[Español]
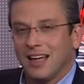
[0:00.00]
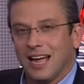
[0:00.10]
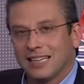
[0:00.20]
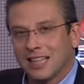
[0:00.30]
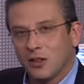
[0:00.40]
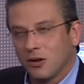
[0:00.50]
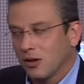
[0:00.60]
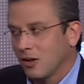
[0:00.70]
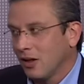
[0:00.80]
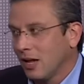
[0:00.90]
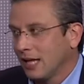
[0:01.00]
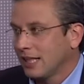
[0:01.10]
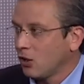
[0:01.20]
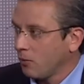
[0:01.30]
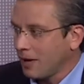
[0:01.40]
Este, no?
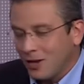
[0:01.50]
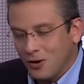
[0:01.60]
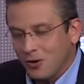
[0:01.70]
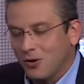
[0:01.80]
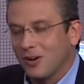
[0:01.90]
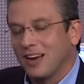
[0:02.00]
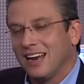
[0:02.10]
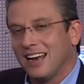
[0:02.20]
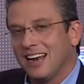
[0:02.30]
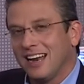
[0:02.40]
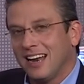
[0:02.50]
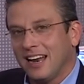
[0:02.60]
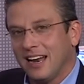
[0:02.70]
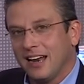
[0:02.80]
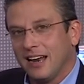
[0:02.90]
Este domingo
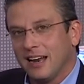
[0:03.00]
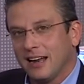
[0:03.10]
eh,